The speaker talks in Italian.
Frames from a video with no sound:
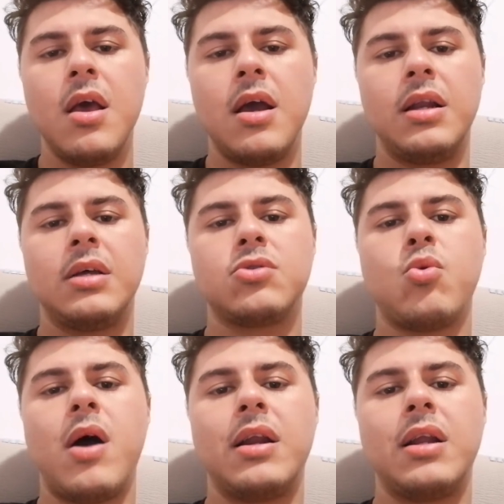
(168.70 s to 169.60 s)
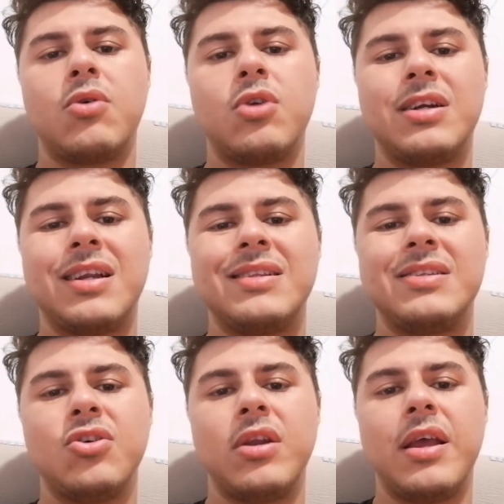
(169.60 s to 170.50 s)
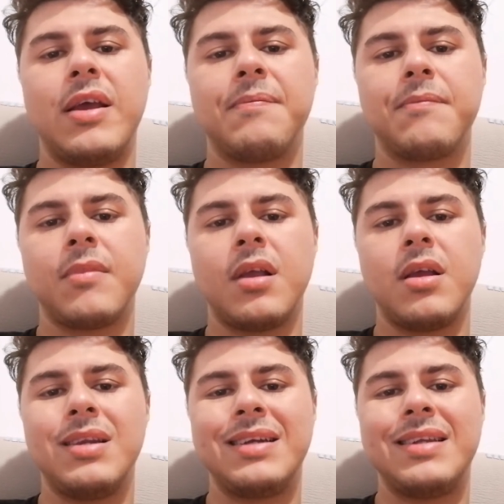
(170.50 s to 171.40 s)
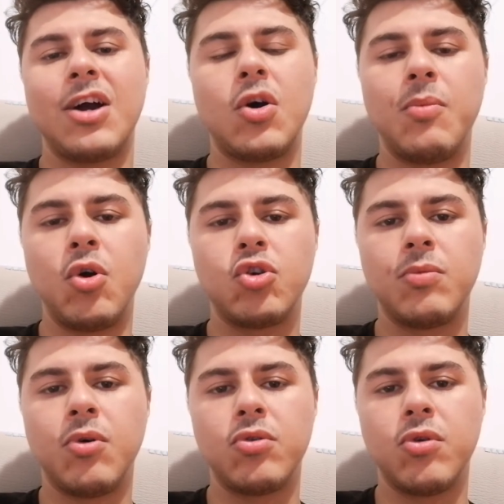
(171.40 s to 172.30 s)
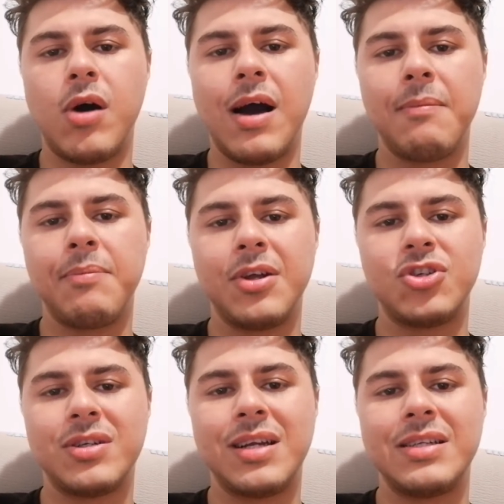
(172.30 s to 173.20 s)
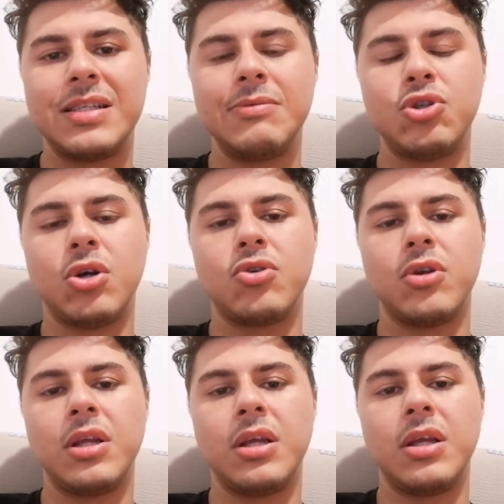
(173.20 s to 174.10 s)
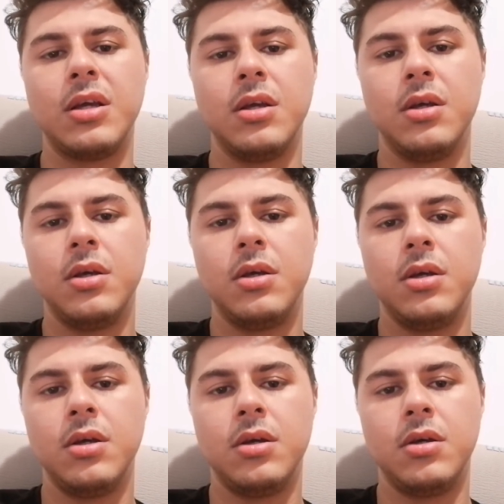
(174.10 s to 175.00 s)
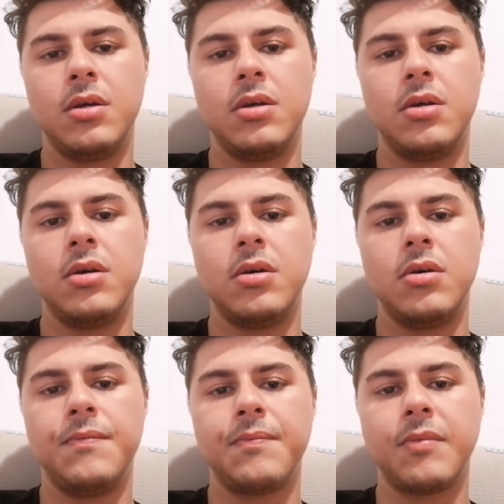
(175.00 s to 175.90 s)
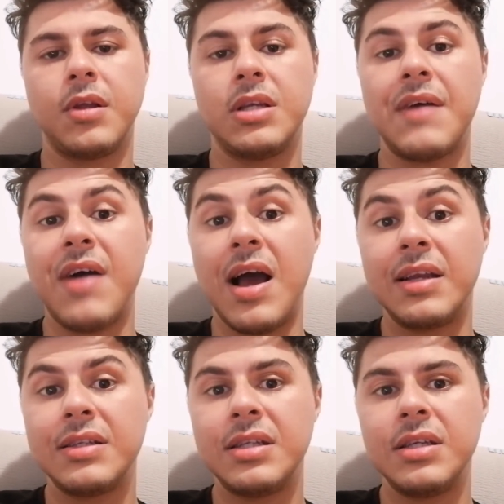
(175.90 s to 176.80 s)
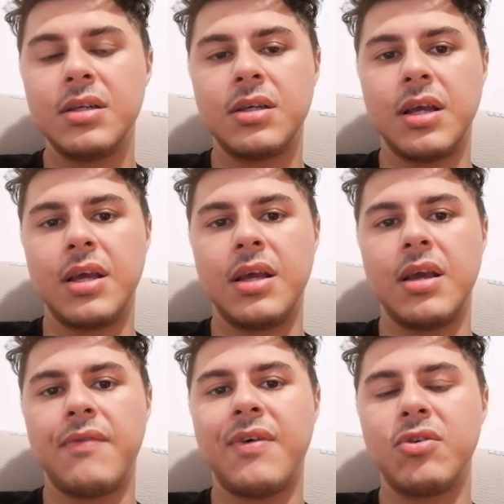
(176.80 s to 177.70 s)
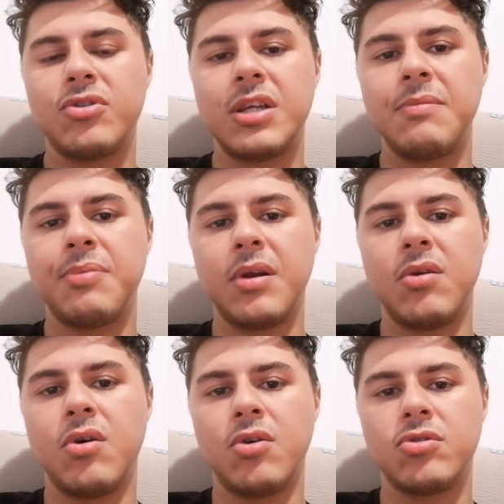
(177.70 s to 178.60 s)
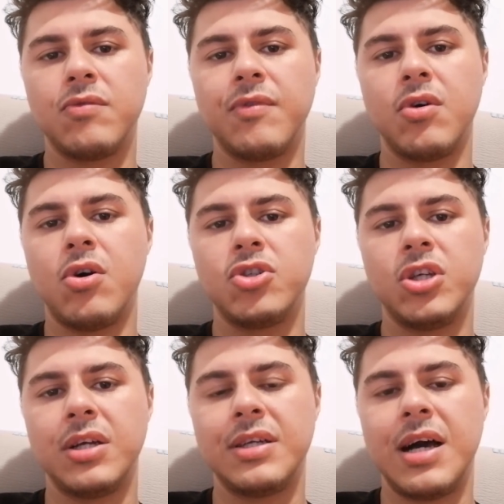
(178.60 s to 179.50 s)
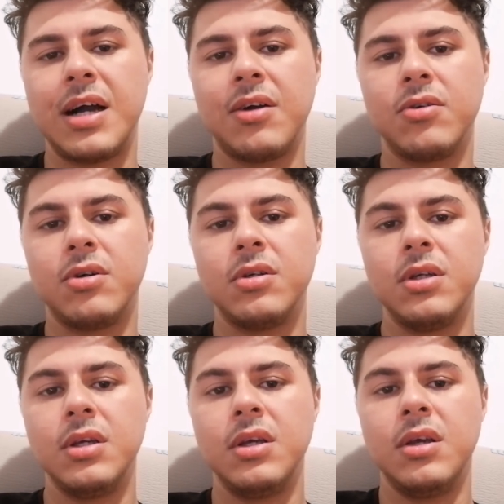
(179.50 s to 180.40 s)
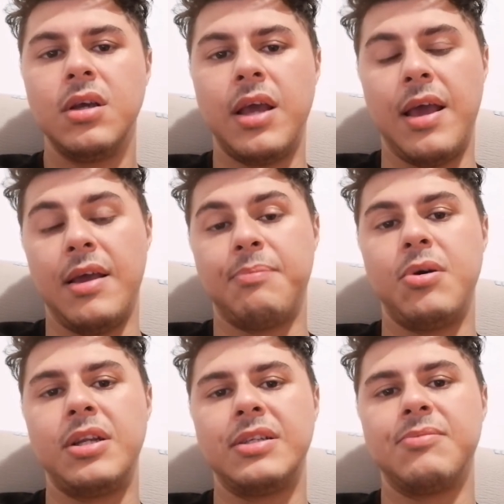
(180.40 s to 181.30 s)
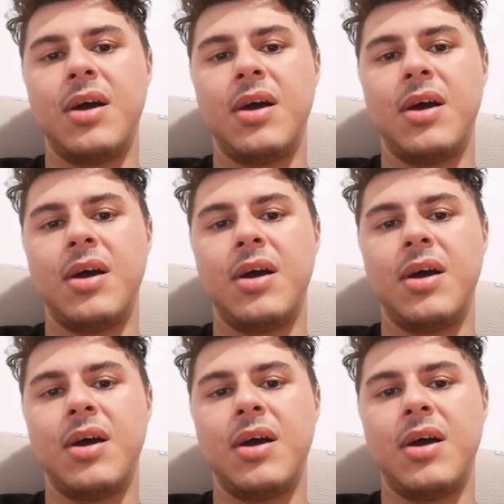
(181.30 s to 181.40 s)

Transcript: è una squadra con una transizione d'attacco molto molto ampia, c'è tantissimi giocatori eh, davanti che fanno sempre loro, sono veloci, attaccano. E poi Dries